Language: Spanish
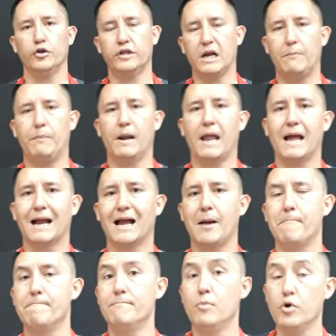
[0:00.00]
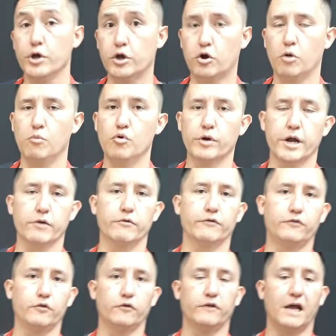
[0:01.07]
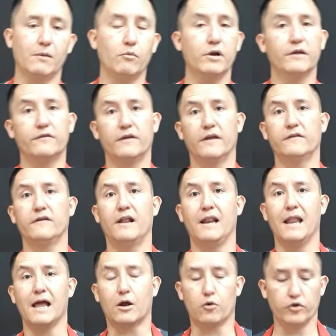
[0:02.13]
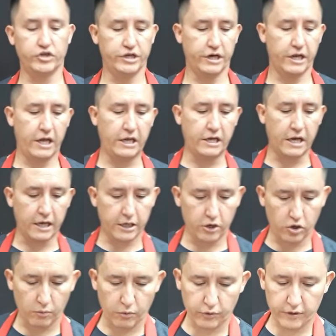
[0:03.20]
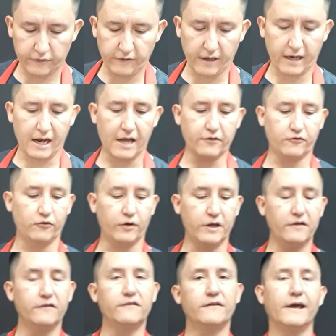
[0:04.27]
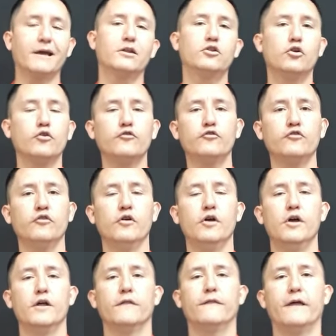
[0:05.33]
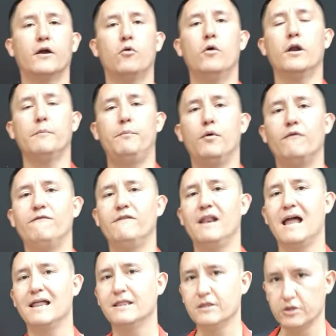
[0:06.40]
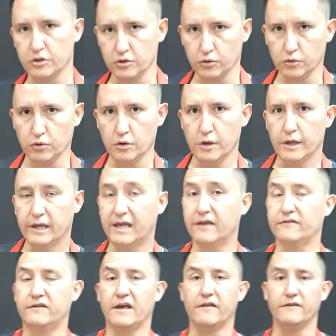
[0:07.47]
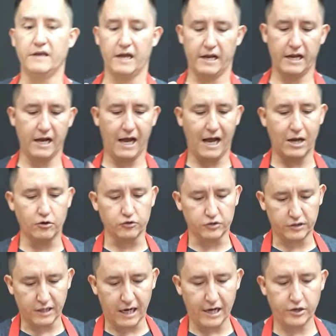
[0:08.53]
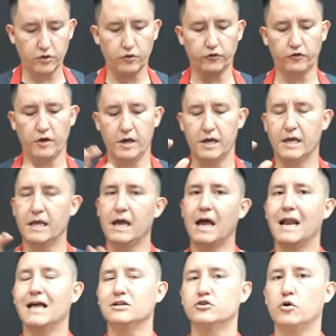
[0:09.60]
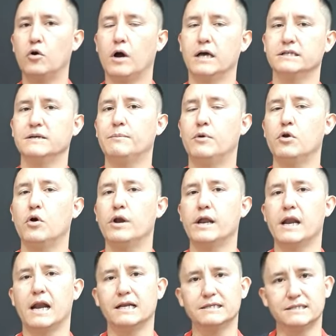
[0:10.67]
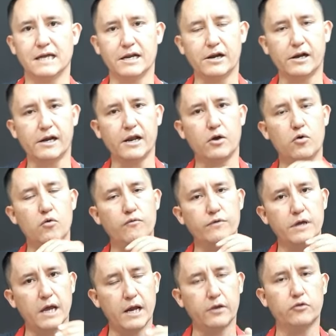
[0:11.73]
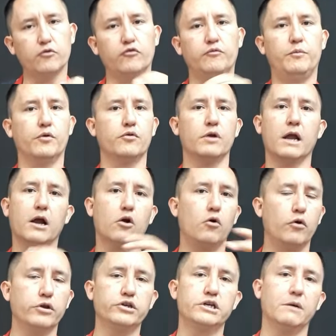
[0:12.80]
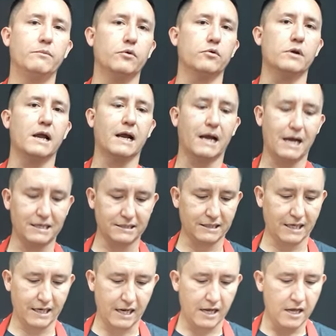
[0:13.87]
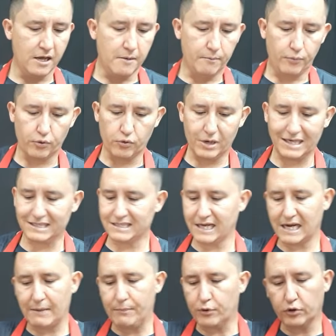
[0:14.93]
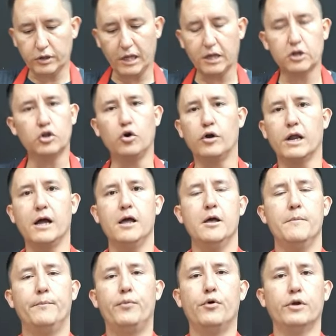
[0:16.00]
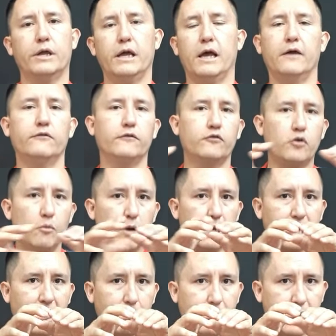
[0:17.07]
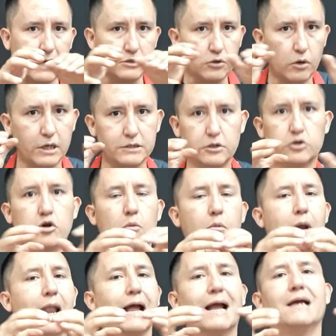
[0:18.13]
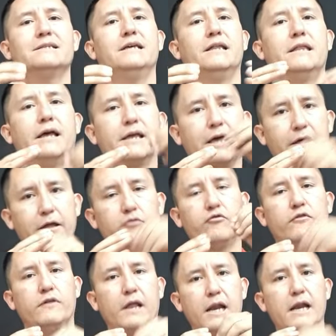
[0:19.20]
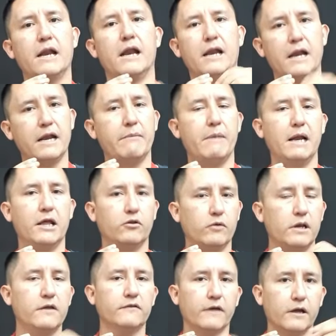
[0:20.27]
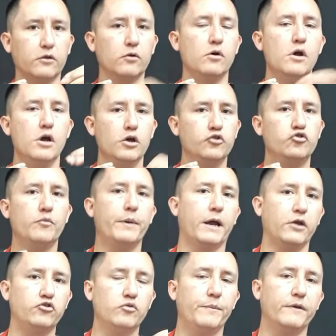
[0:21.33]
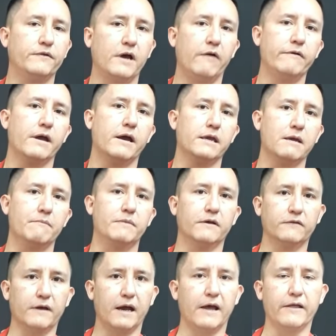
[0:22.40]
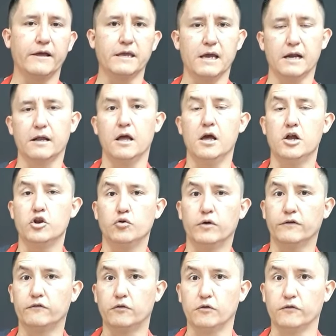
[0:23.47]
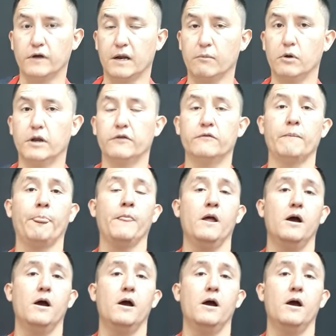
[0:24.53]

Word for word: Otra plaga muy común en nuestros árboles es la cochinilla y como dice acá son insectos de cuerpo blando que se adhieren a los tallos y a las hojas y por lo general están recubiertos por una concha, por una cáscara, por una cera protectora, porque eso es como el caparazón, eso es como la casita y adentro está el, animalito, el insecto, chupe que chupe savia y empiezan a dañar nuestros árboles.